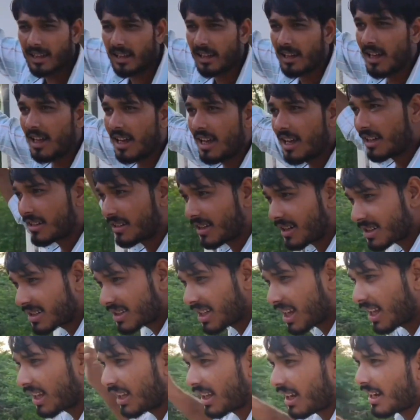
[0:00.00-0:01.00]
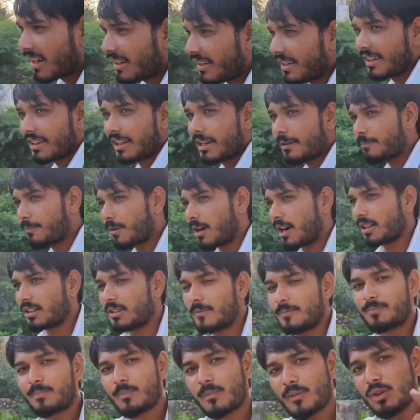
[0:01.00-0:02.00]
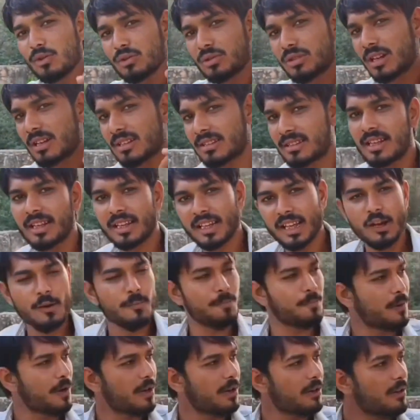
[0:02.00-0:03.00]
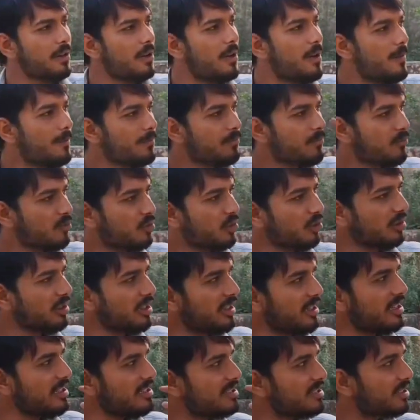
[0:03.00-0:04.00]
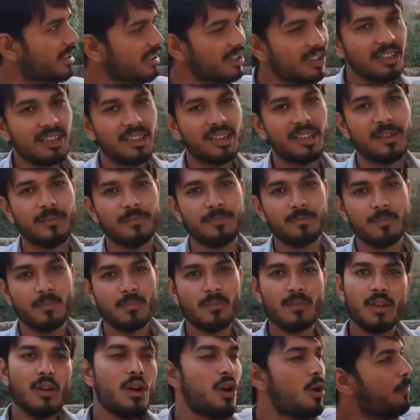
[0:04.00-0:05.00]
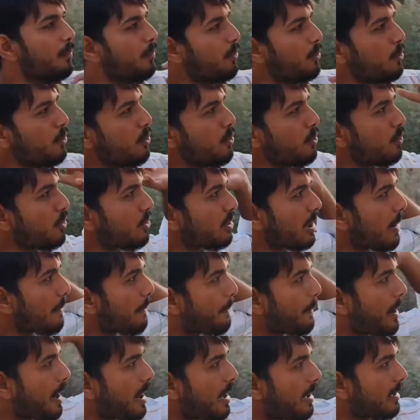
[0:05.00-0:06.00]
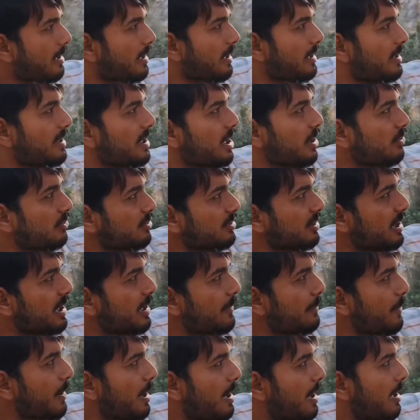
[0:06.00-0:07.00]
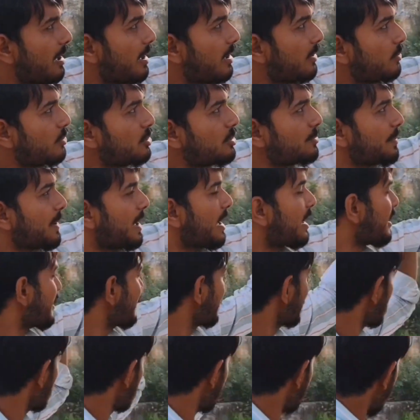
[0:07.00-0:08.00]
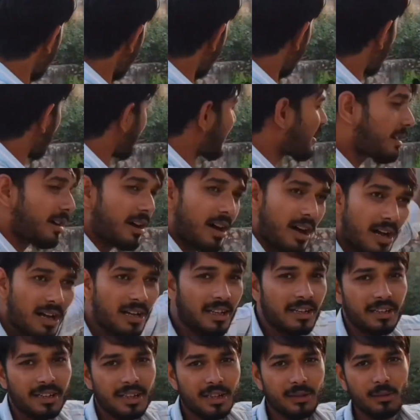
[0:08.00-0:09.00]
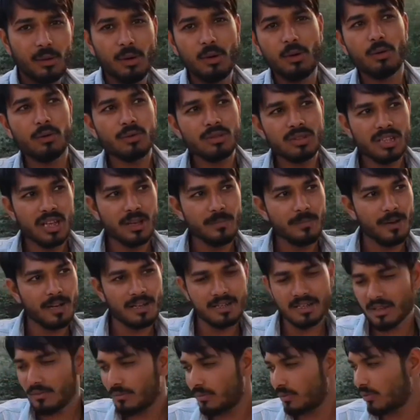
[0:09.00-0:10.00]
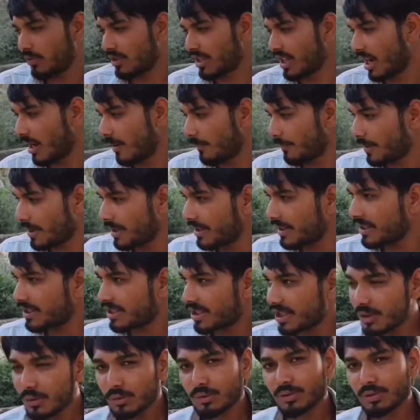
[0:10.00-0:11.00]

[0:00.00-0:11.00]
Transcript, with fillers: दिया रस्सा लगाने के बाद उस रस्से के ऊपर वो लेडीज चली थी पूरा पार कर दिया उसने पहाड़ उस पहाड़ से इस पहाड़ तक आ गई थी वो उसके बाद जब वो यहाँ पे नीचे